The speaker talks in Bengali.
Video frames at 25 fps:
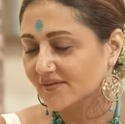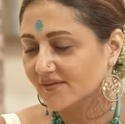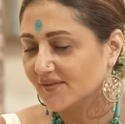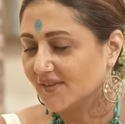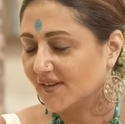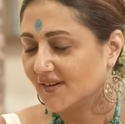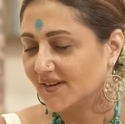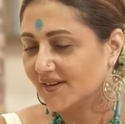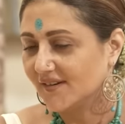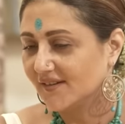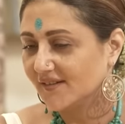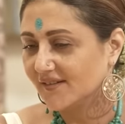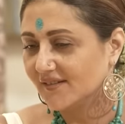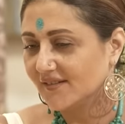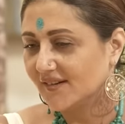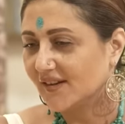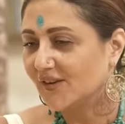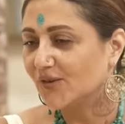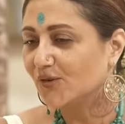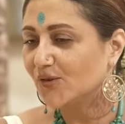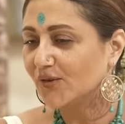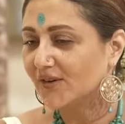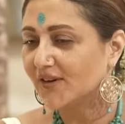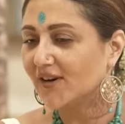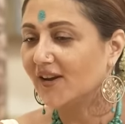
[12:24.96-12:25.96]
না
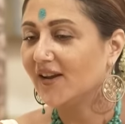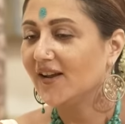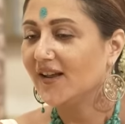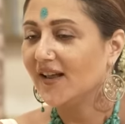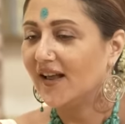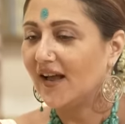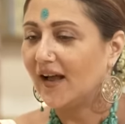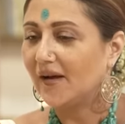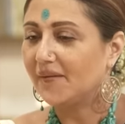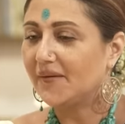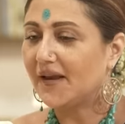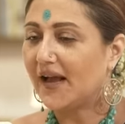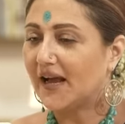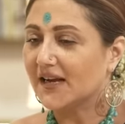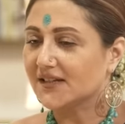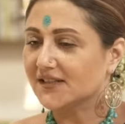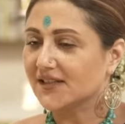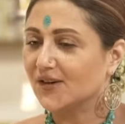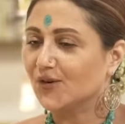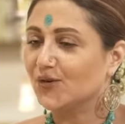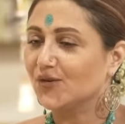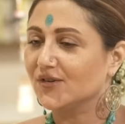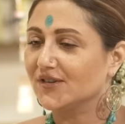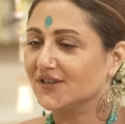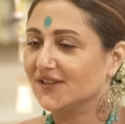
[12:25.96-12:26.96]
কিন্তু এটা আমি
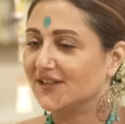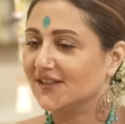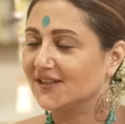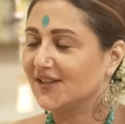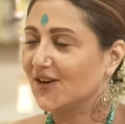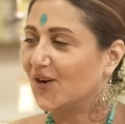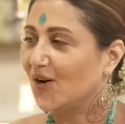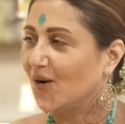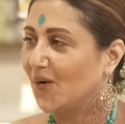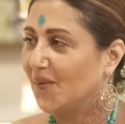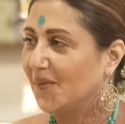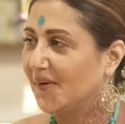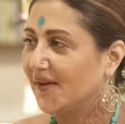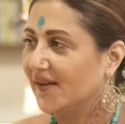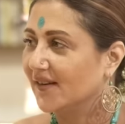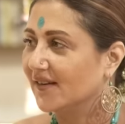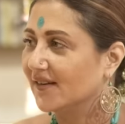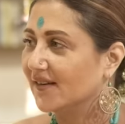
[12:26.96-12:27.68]
আশা করছি যে হবে